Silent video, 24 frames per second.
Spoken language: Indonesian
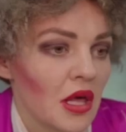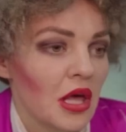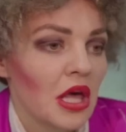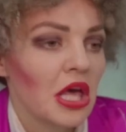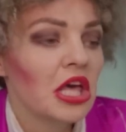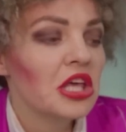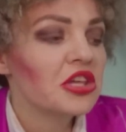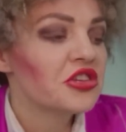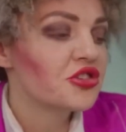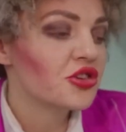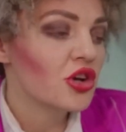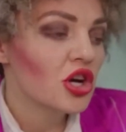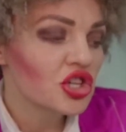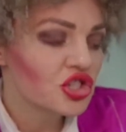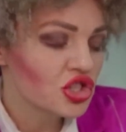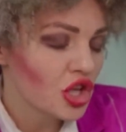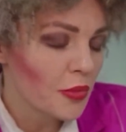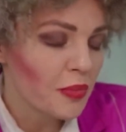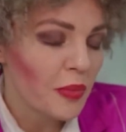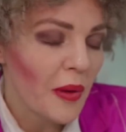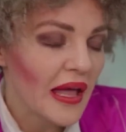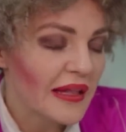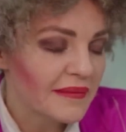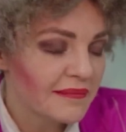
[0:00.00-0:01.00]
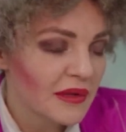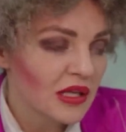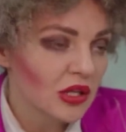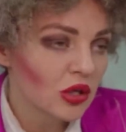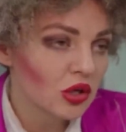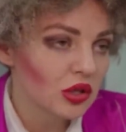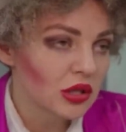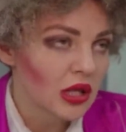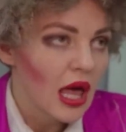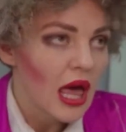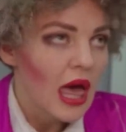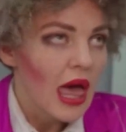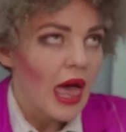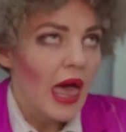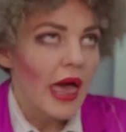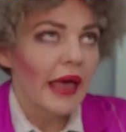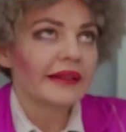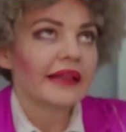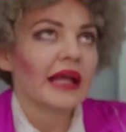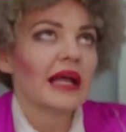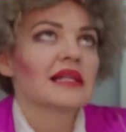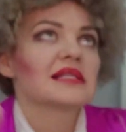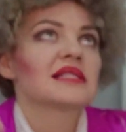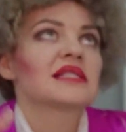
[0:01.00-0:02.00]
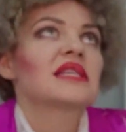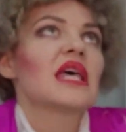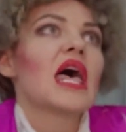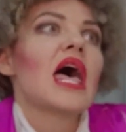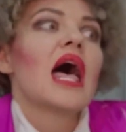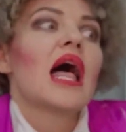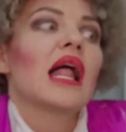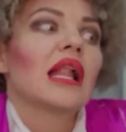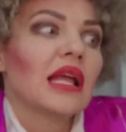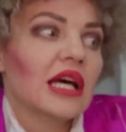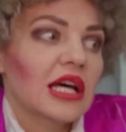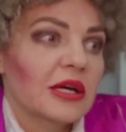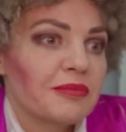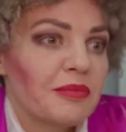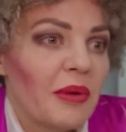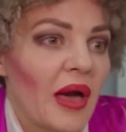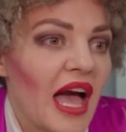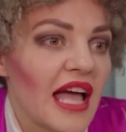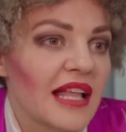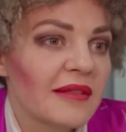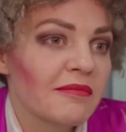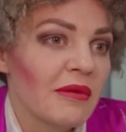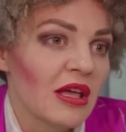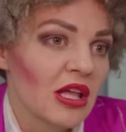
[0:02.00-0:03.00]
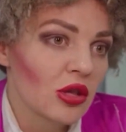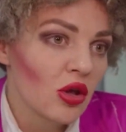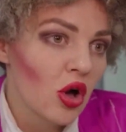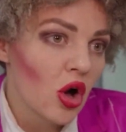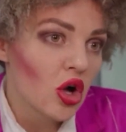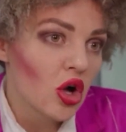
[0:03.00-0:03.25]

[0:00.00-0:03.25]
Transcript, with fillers: Guru. Lalu kenapa kalau sisa? Masih sisa lima